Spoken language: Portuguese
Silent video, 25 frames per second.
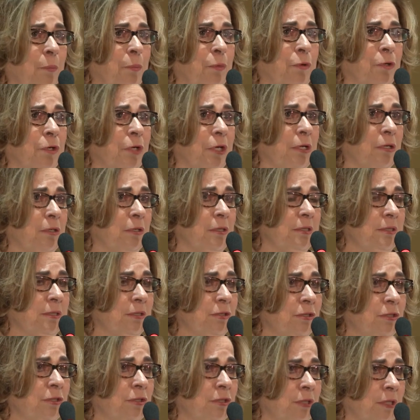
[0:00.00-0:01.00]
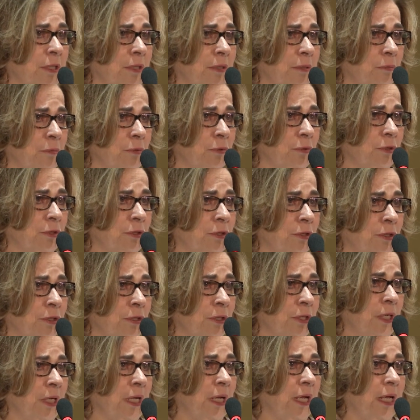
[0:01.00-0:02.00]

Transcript: porque nós estamos